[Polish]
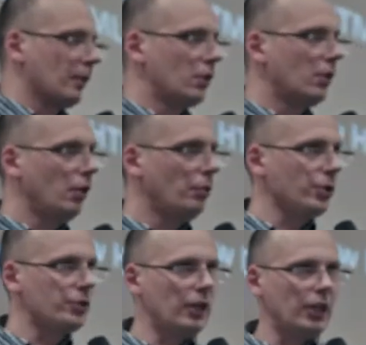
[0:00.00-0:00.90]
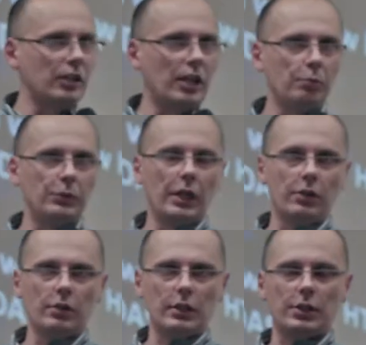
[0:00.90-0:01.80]
To pozwala nam na
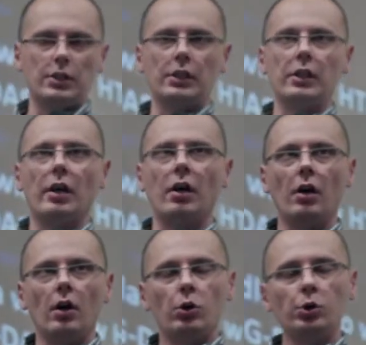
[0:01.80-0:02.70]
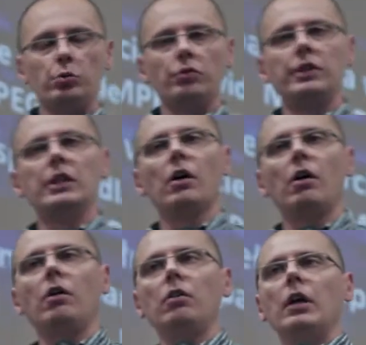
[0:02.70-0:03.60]
dostarczenie usług
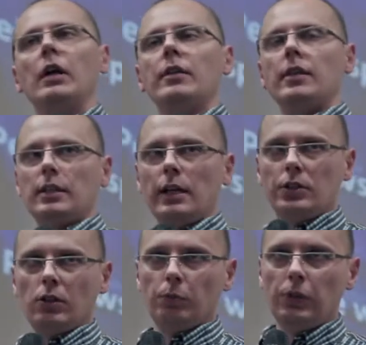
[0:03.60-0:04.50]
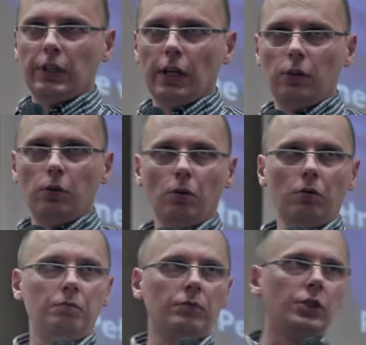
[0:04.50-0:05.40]
wideo, niezależnie od bitrate'u,
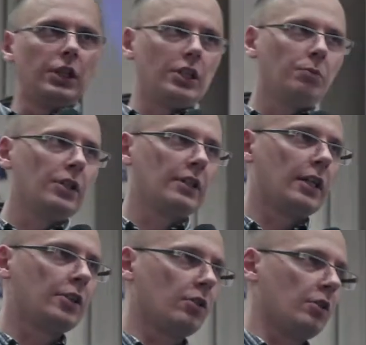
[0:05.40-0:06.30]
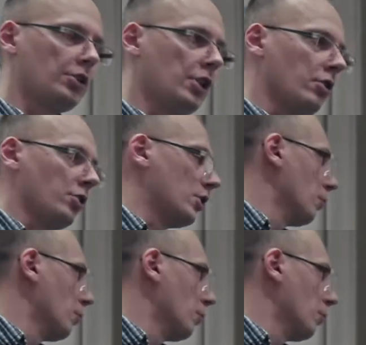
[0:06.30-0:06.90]
czy też jakby niezależnie od rozdzielczości.